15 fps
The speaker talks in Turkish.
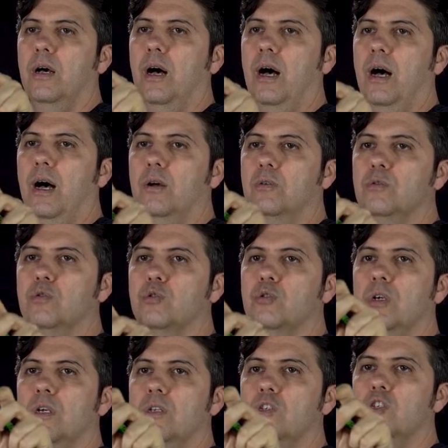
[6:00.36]
A3
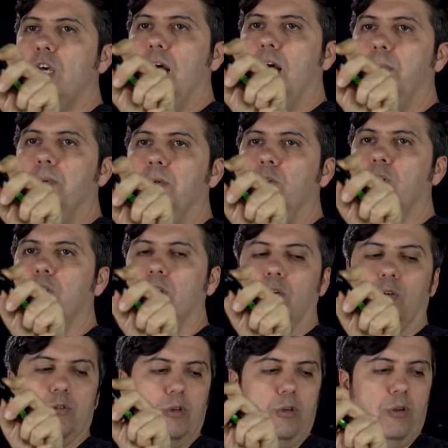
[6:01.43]
çarpı nokta
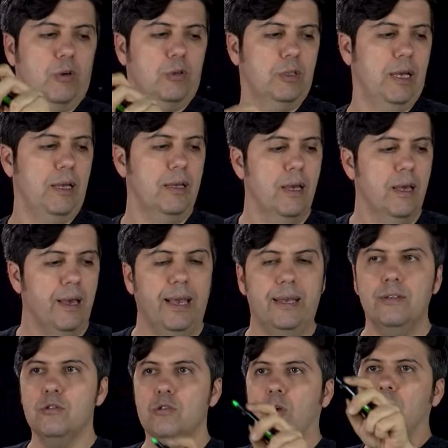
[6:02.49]
nokta nokta
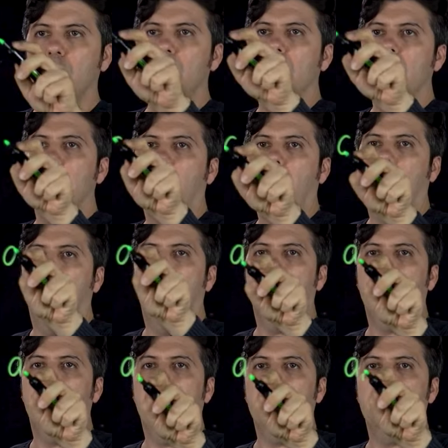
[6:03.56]
en son
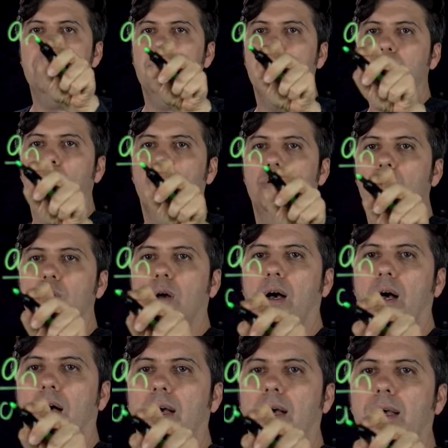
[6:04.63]
AN bölü
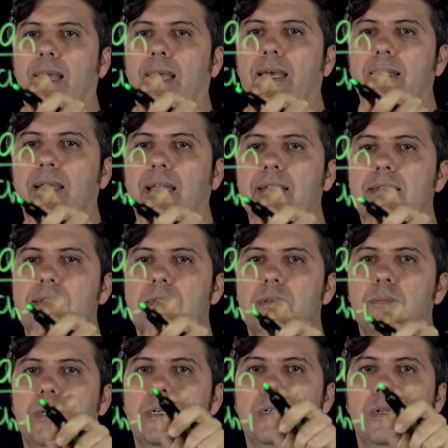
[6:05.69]
AN eksi
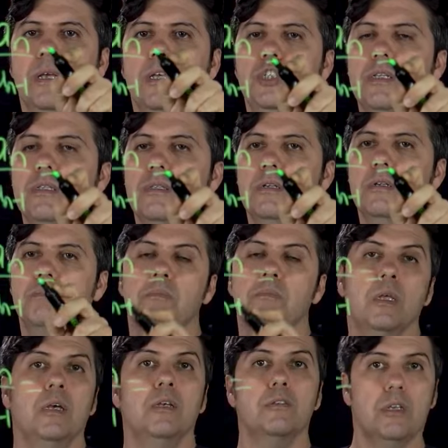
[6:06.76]
1 eşittir.
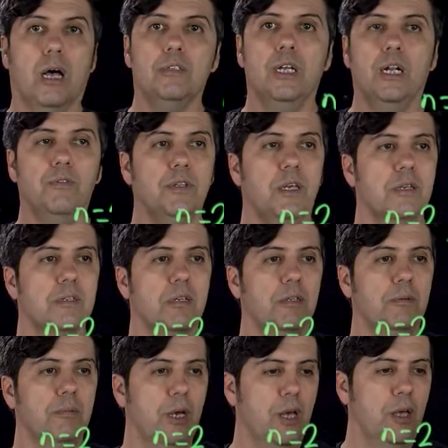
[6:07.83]
Sağ tarafı da
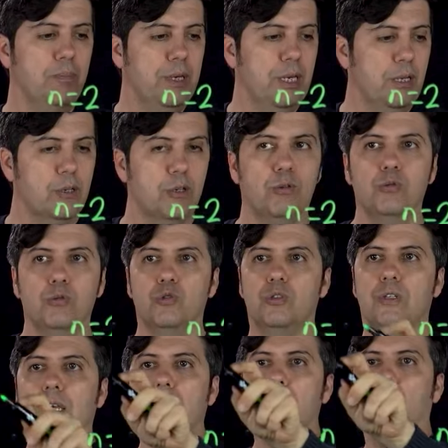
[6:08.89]
yazalım. 1, 2, 3
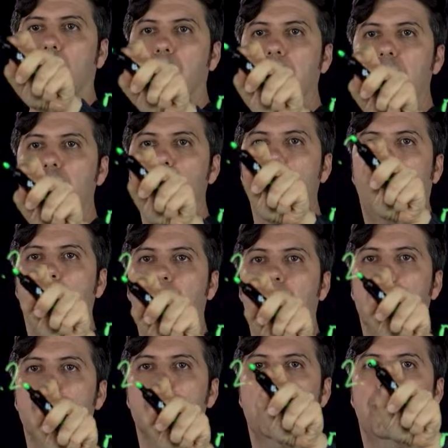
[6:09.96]
diye gidiyor. 1 çarpı
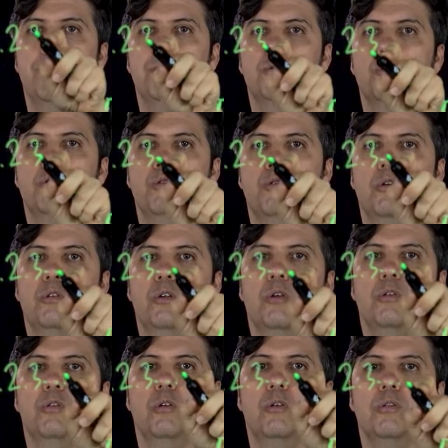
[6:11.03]
2 çarpı 3 nokta
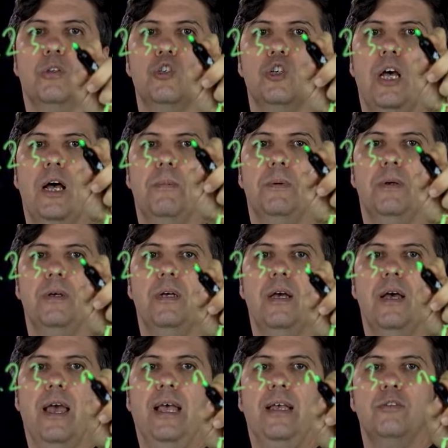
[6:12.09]
nokta nokta çarpı
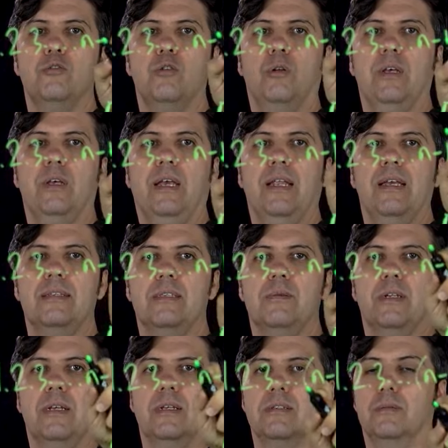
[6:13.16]
en son n eksi 1
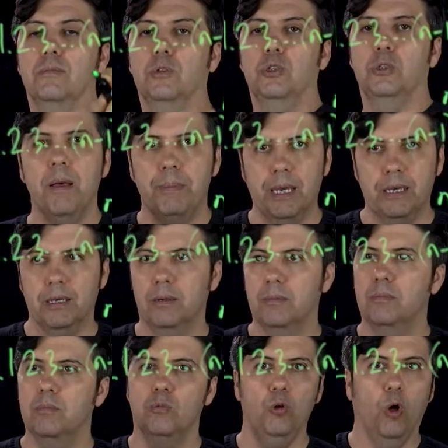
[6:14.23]
yazılmış. Peki
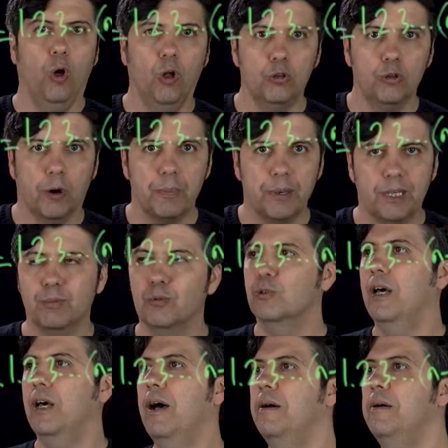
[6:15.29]
ne oluyor peki
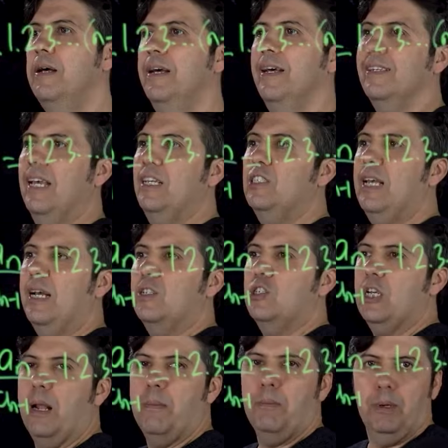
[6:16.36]
burada? Gençler
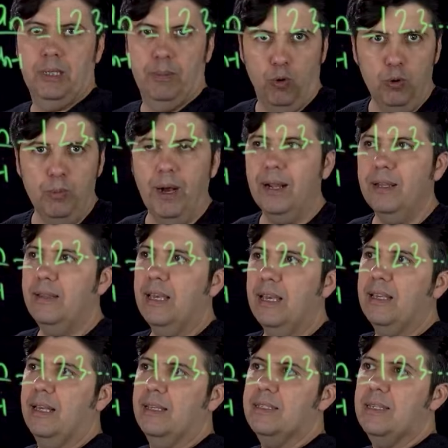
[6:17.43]
çarpmada bölüm
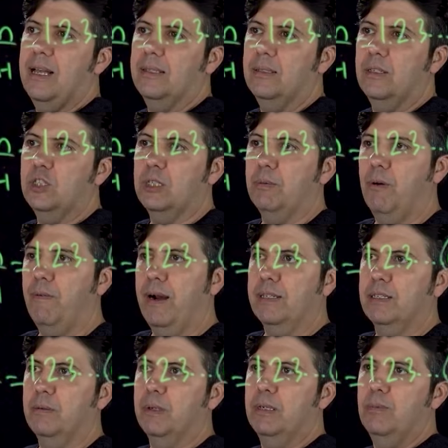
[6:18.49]
halindeyken sadeleştirme
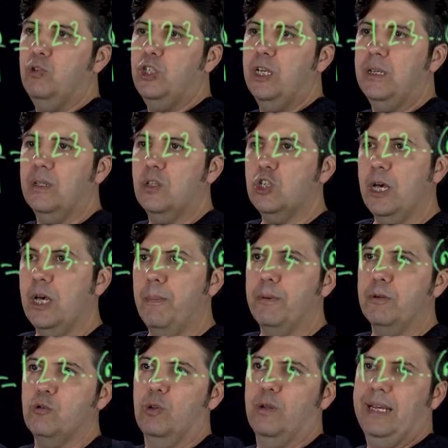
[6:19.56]
vardır. Bakın bu şekilde
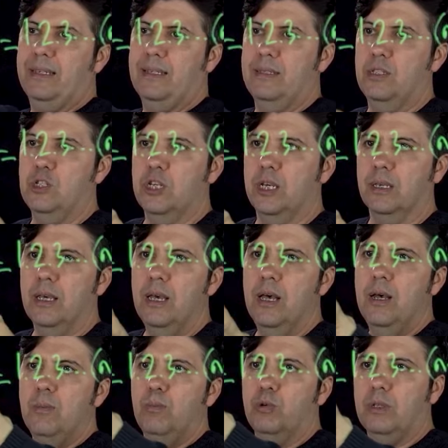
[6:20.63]
çapraz olarak gidecek.
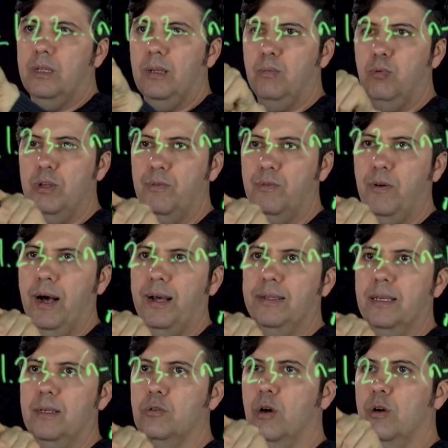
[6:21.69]
Burada da bu ifade
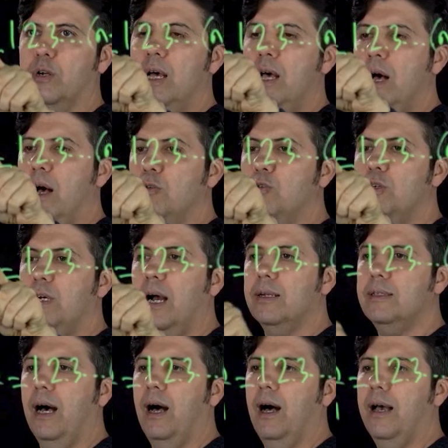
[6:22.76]
gidiyor.
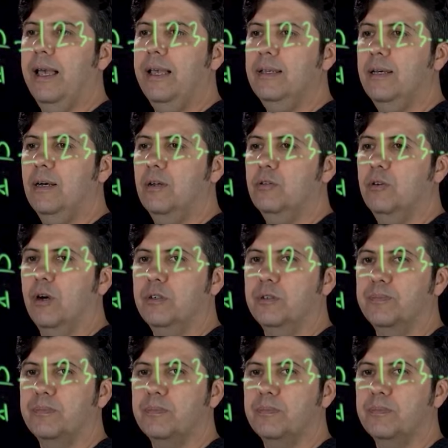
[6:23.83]
Yukarıda An kalıyor.